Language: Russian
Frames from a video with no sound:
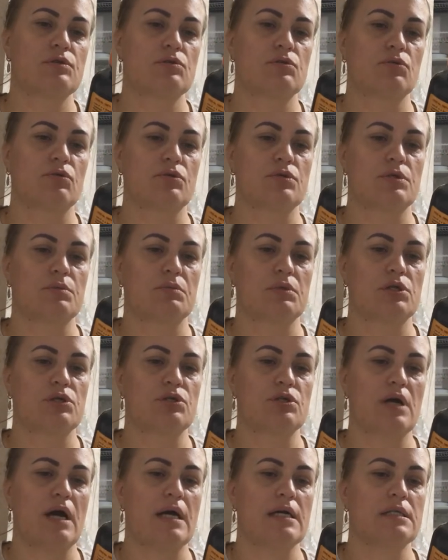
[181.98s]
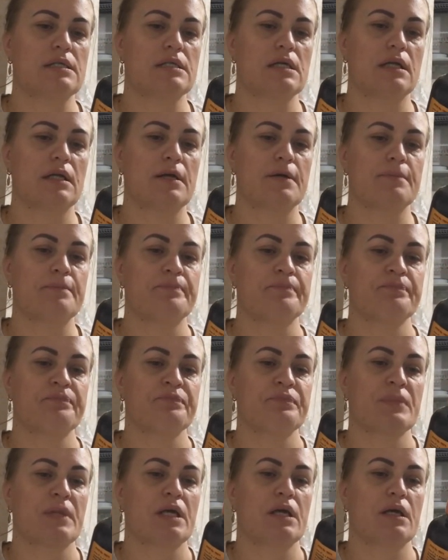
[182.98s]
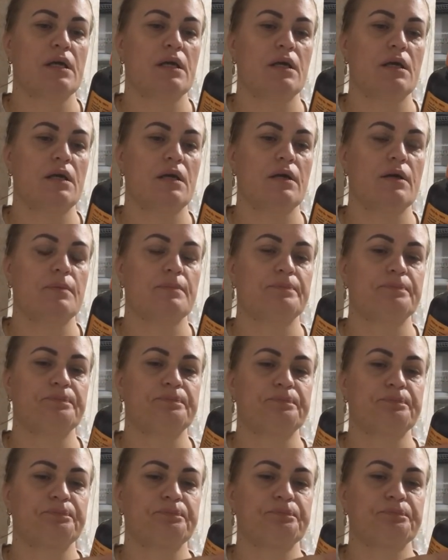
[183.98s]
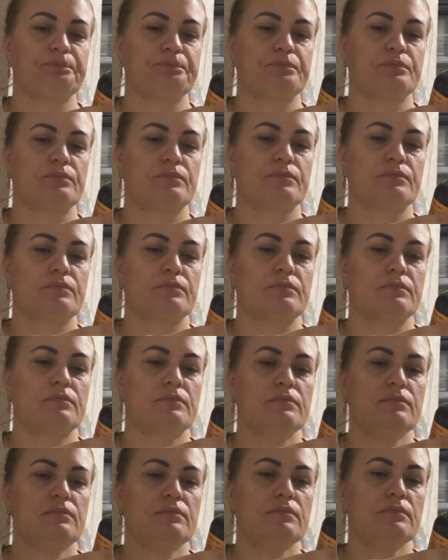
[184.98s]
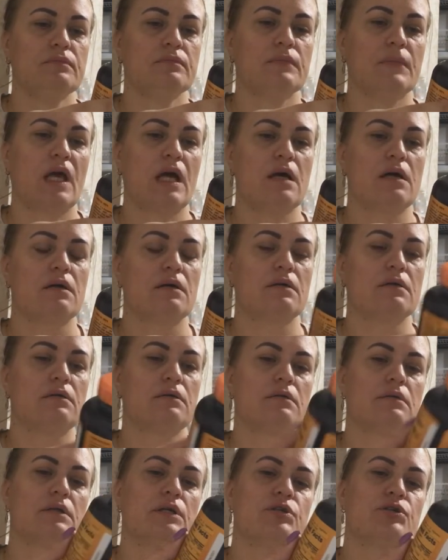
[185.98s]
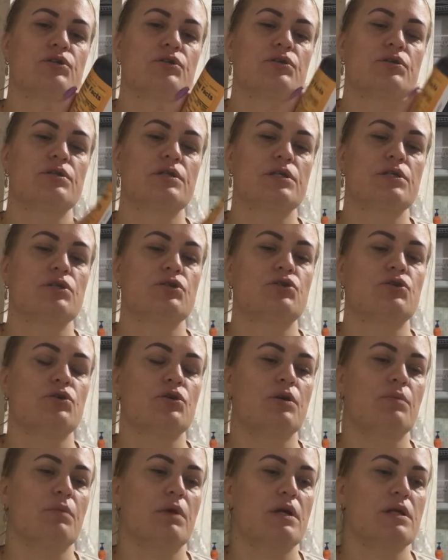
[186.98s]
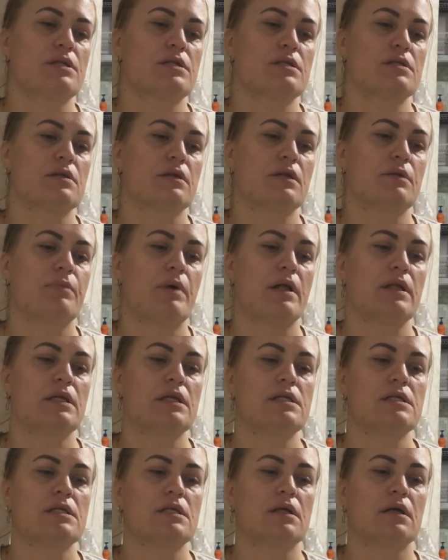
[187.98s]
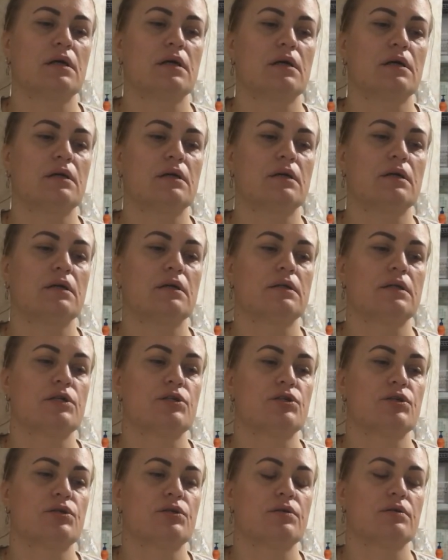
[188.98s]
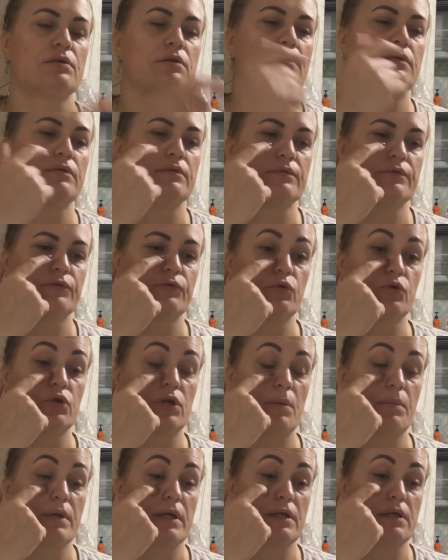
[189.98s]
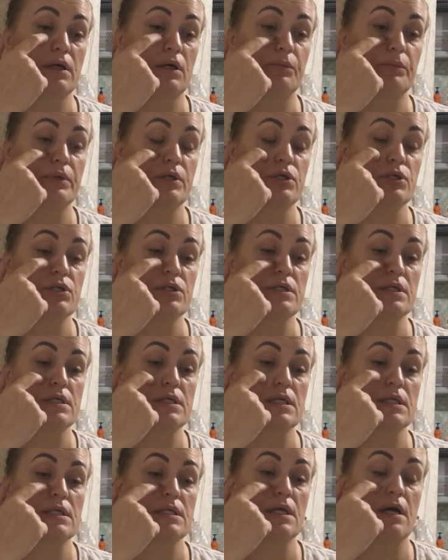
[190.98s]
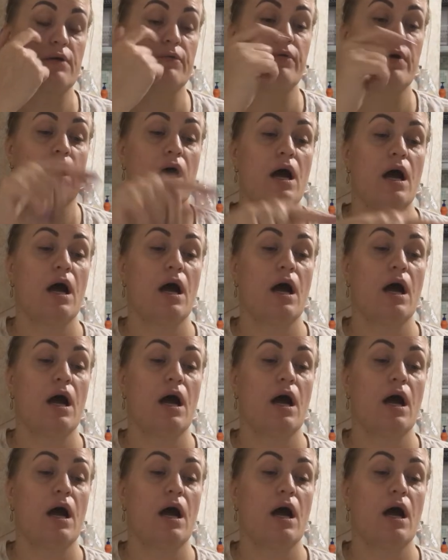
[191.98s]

все замечательно. И Э, значит, здесь еще имеется дополнительно, э, значит, э, в двух таблетках пишется состав